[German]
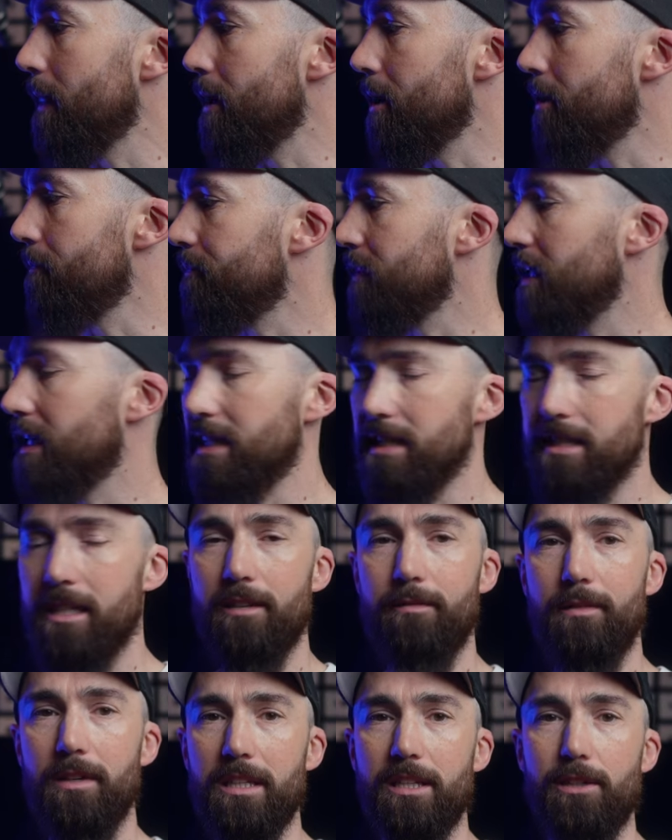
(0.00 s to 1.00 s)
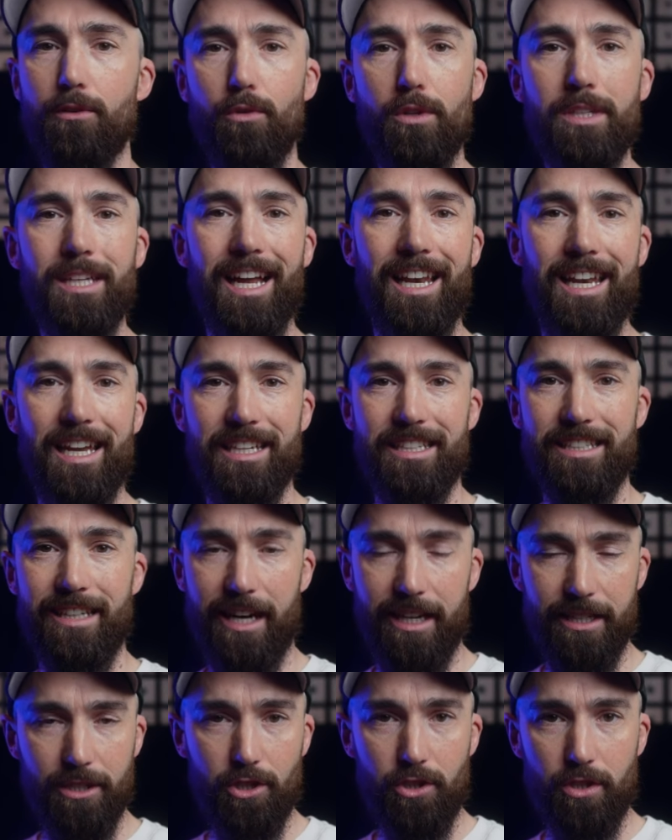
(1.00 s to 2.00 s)
Ähm, da ließ sich wirklich ultra leicht
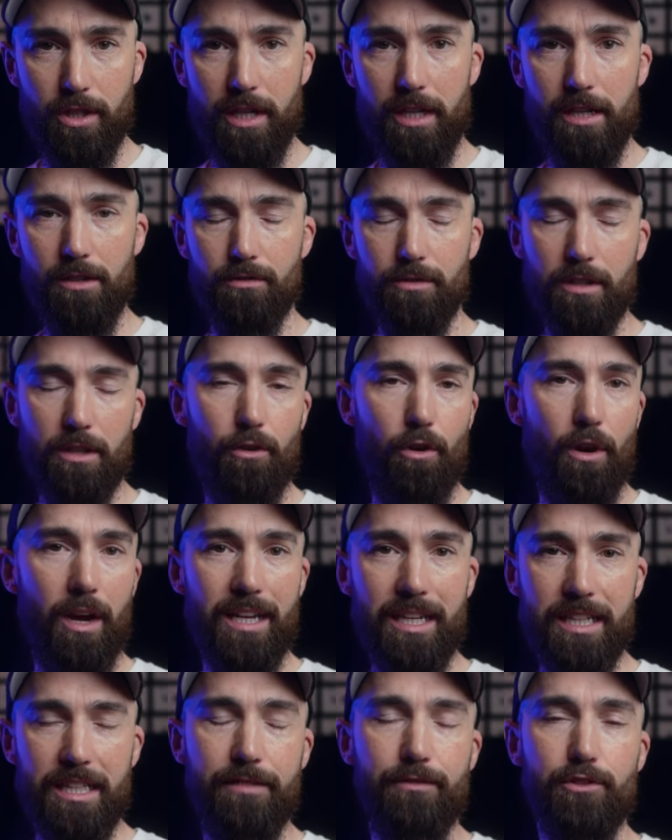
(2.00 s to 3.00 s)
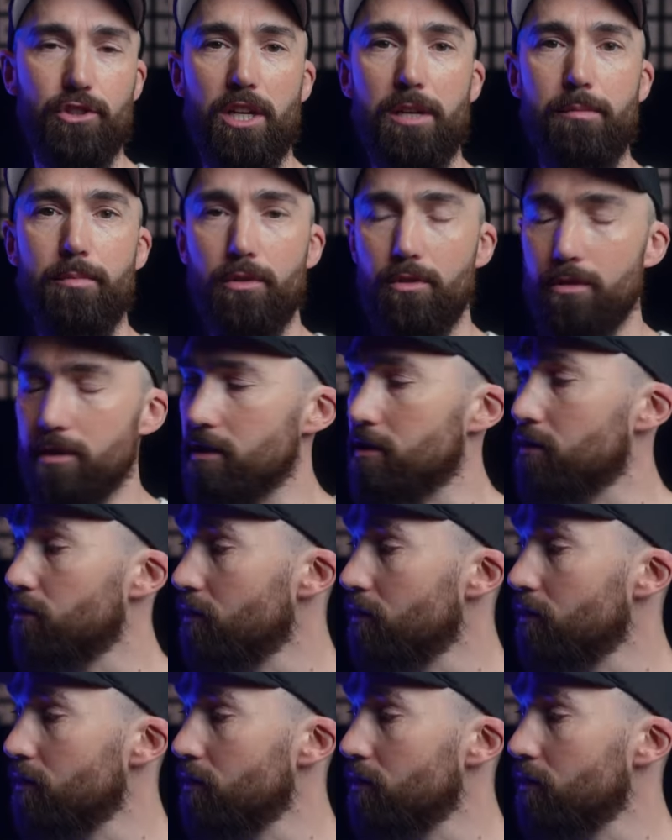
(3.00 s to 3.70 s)
einstellen und dann auch relativ schnell benutzen.